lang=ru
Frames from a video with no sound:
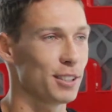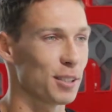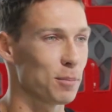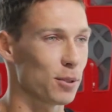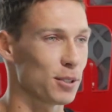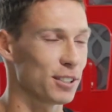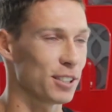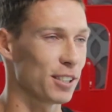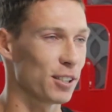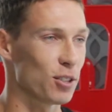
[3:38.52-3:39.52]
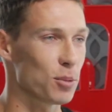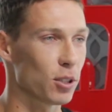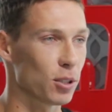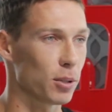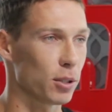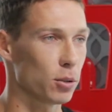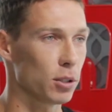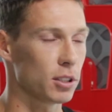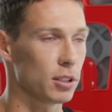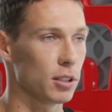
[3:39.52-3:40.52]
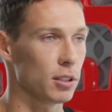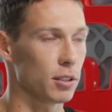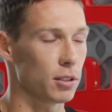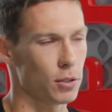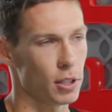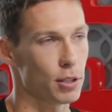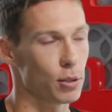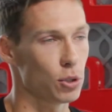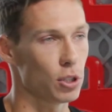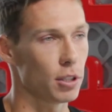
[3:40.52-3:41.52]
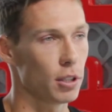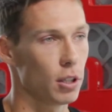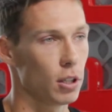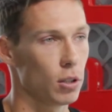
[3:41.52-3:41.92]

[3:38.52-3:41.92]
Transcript: там просто на шатырного спирта понюхать, сидел, ну, на всякий случай. Угу.